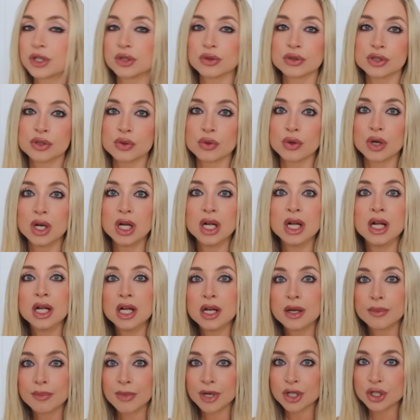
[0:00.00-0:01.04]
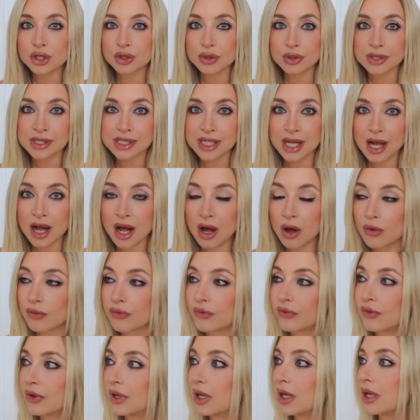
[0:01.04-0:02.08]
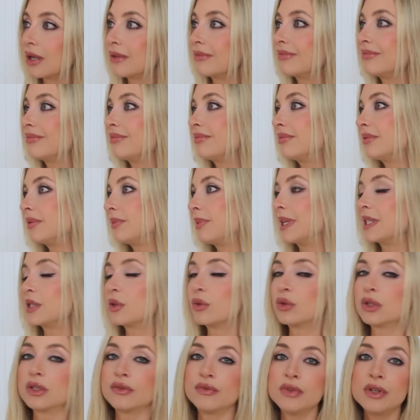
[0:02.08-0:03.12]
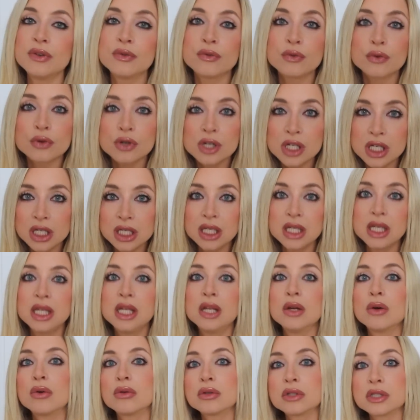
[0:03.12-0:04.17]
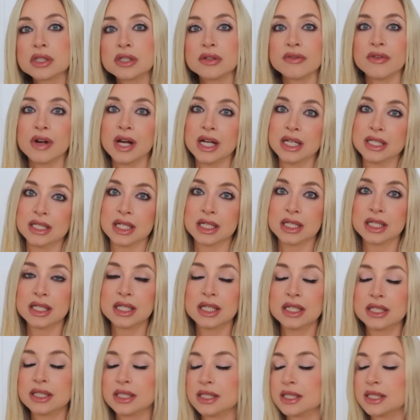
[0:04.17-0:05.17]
nicht und so. Man stößt da auf äh, Personen wie Freely und so weiter, ne.